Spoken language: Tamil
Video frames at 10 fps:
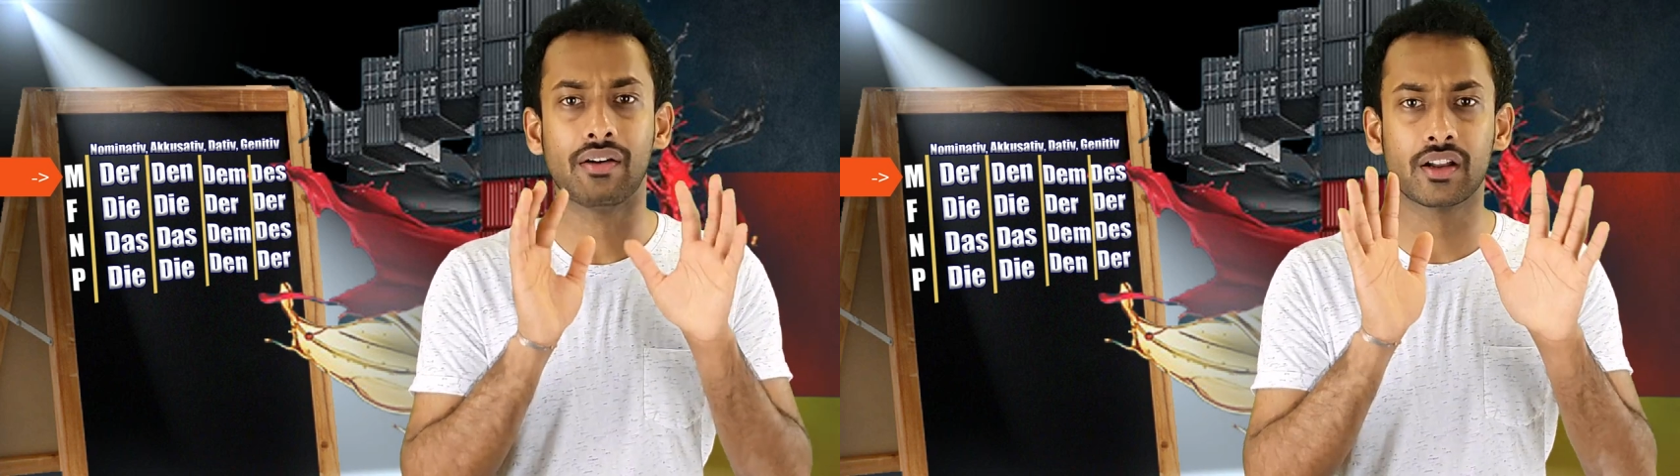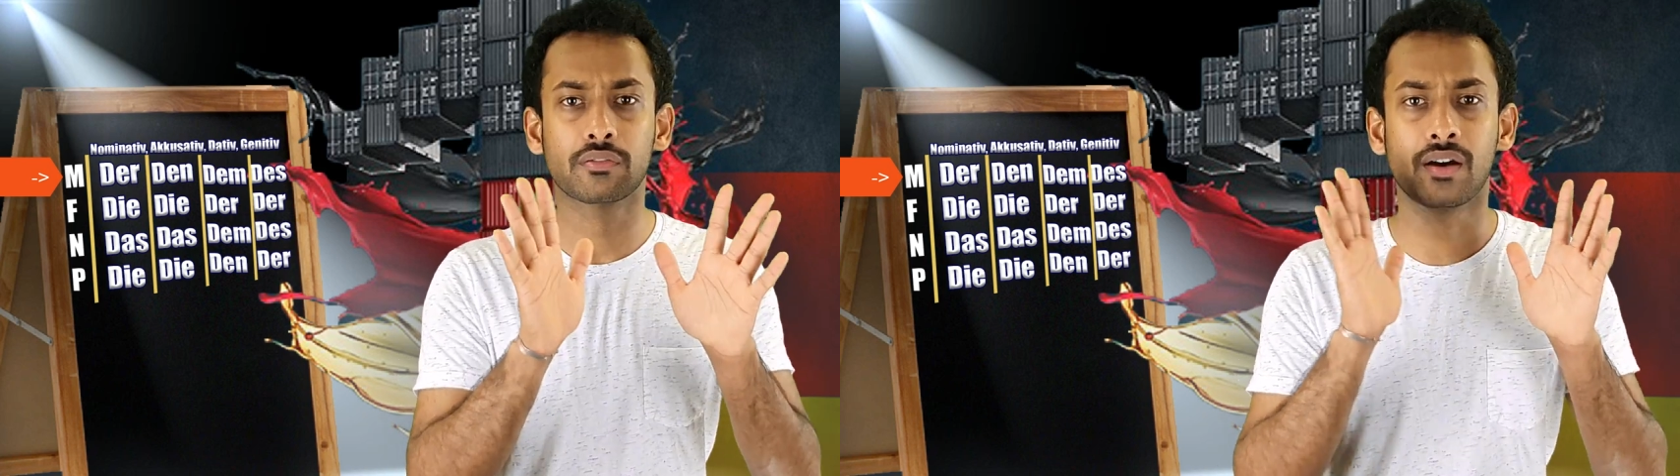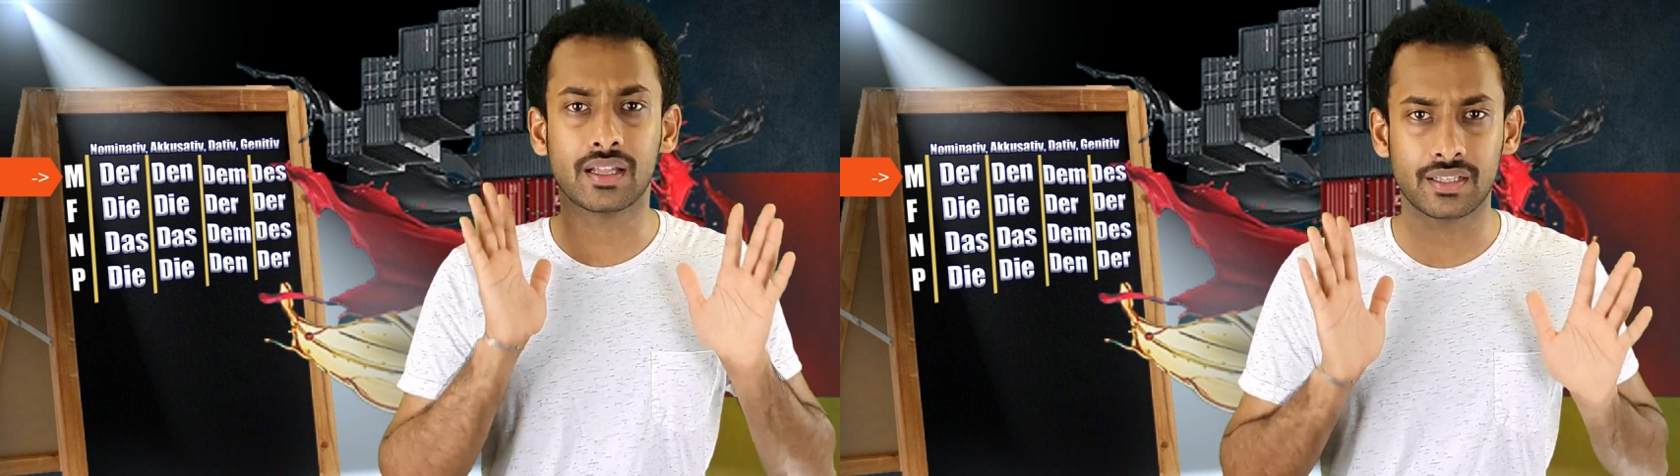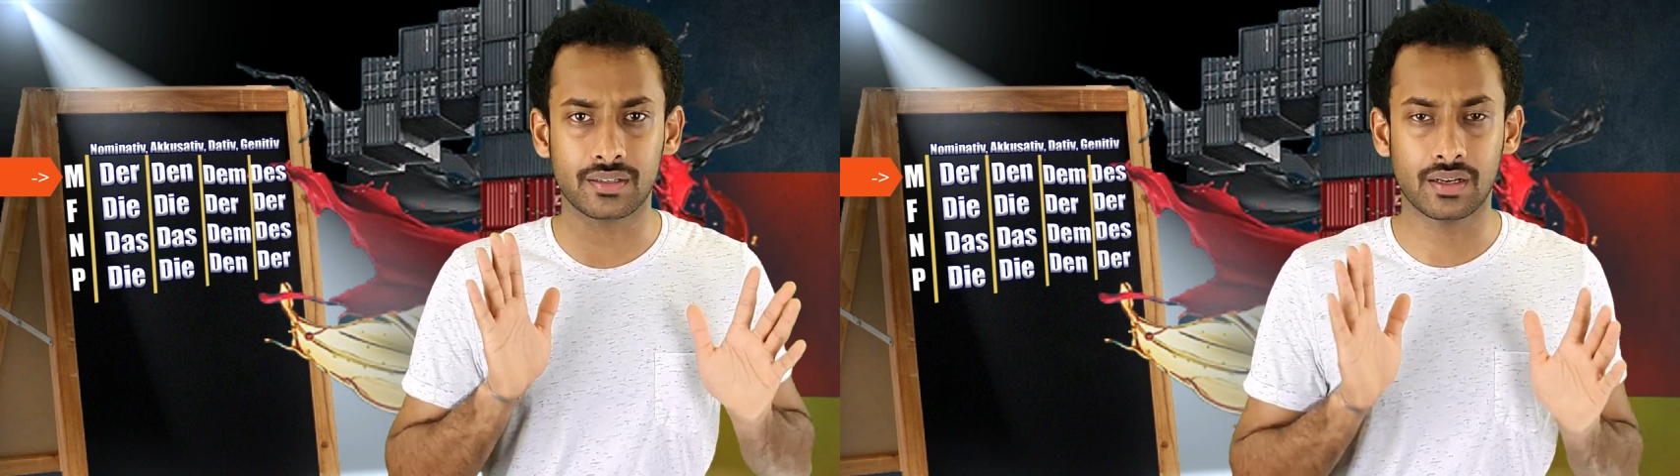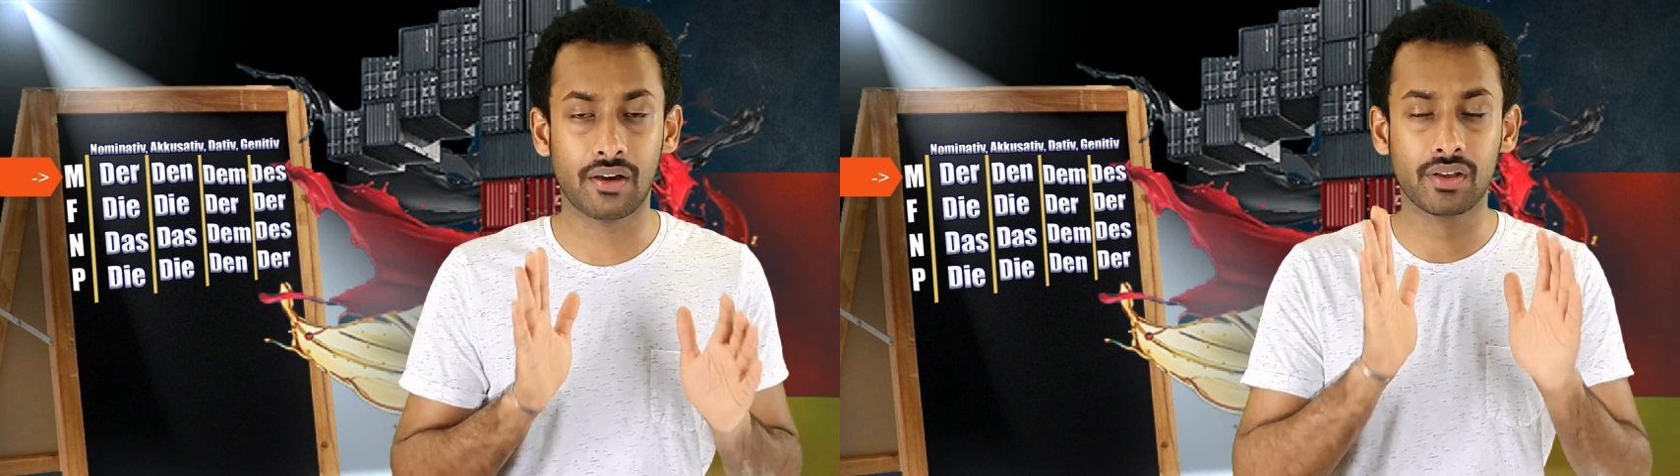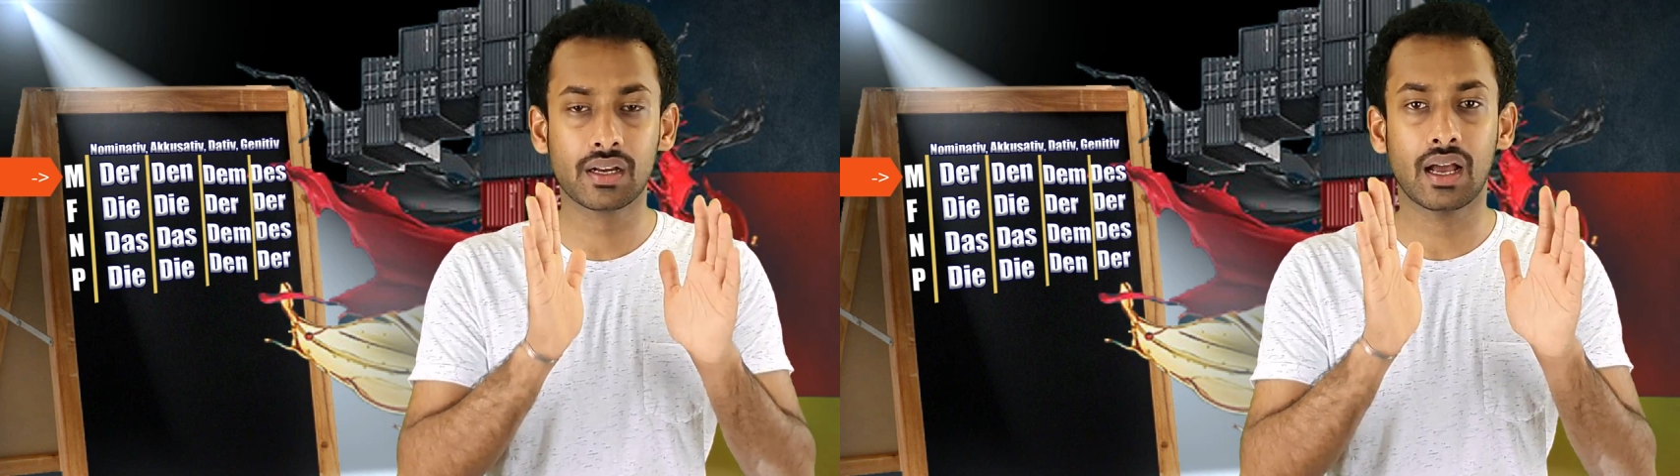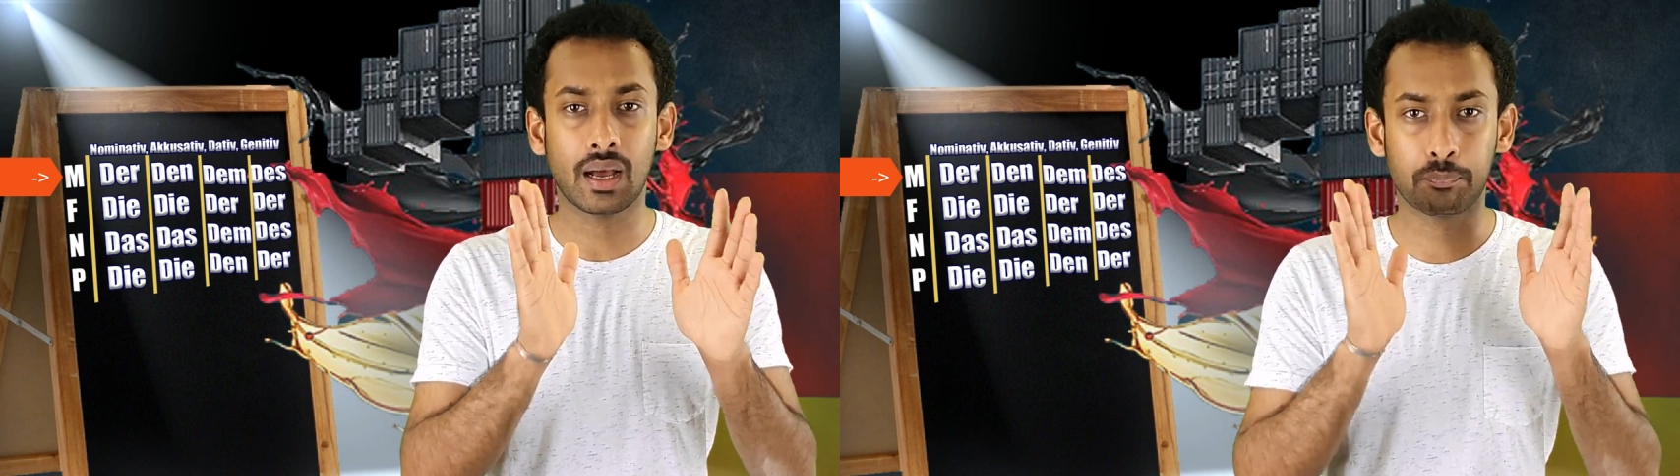அவர் ஃபாதர் அவர்